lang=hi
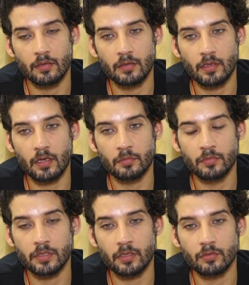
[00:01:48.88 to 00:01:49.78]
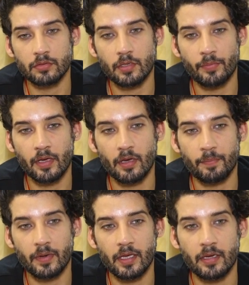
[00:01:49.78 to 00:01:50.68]
यार मुझे उस समय
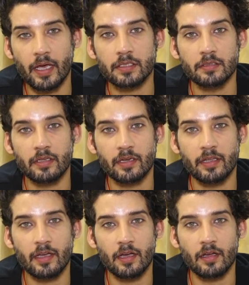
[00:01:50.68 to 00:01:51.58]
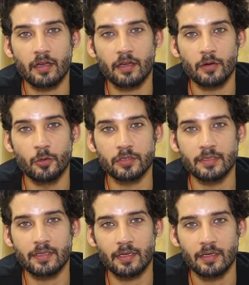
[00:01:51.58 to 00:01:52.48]
अपना ही रिएक्शन देखने का होश
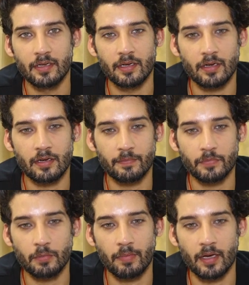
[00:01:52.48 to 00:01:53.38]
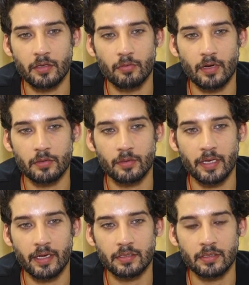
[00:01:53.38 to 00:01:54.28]
नहीं था आ, तो बाकियों का तो
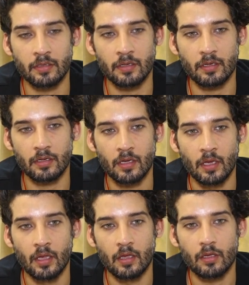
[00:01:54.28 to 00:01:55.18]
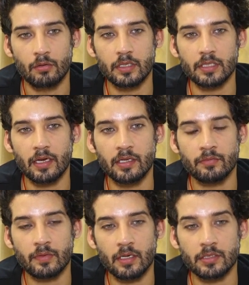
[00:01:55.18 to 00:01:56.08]
रिएक्शन क्योंकि
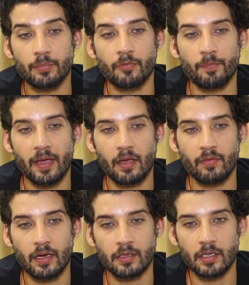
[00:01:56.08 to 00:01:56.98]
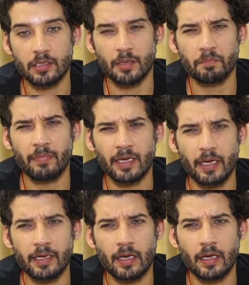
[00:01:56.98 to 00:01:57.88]
शालीन जब वो पहला वाला था तब मैं
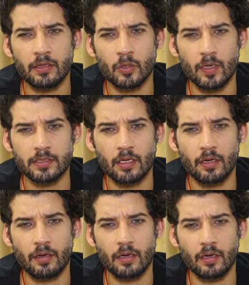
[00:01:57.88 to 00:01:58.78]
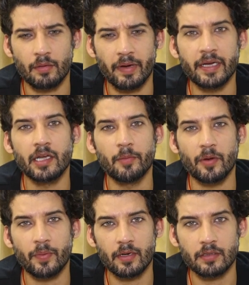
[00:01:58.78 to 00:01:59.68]
कहीं ना कहीं थोड़ा सा मेंटली
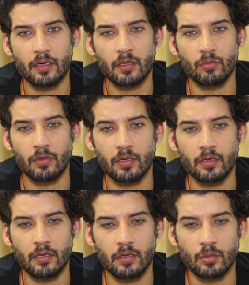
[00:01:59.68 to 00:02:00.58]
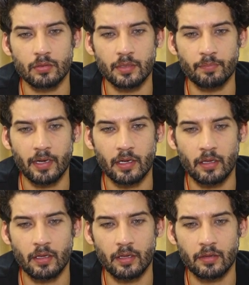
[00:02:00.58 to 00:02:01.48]
प्रिपेयर था क्योंकि दो दिन
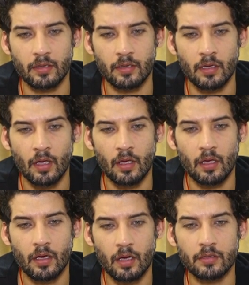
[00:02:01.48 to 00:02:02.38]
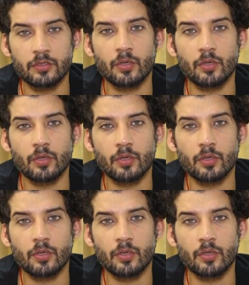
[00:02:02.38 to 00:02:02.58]
पहले आई थिंक करण